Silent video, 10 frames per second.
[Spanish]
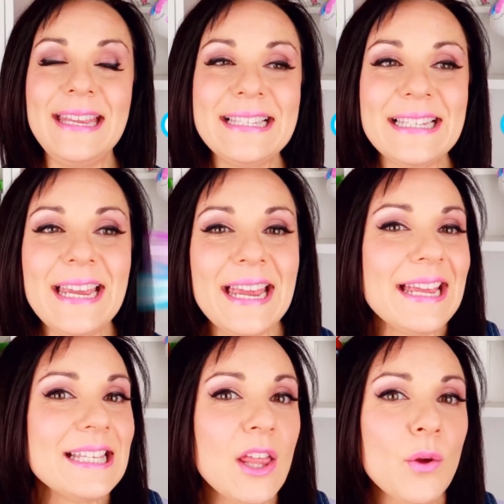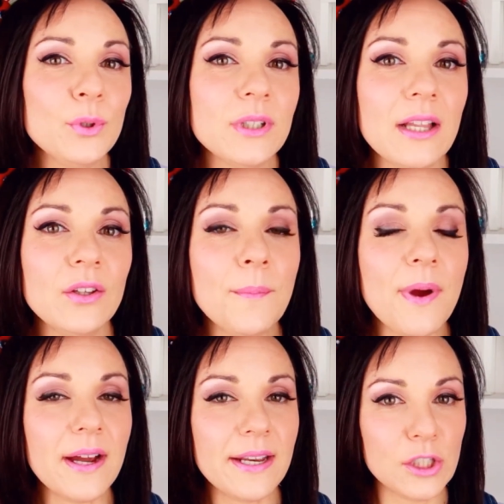Y es que he estado buscando
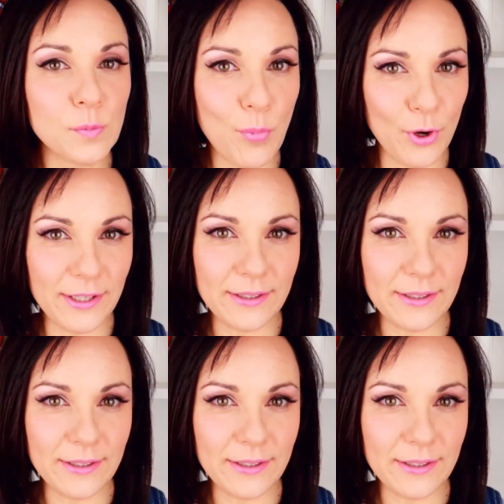imágenes por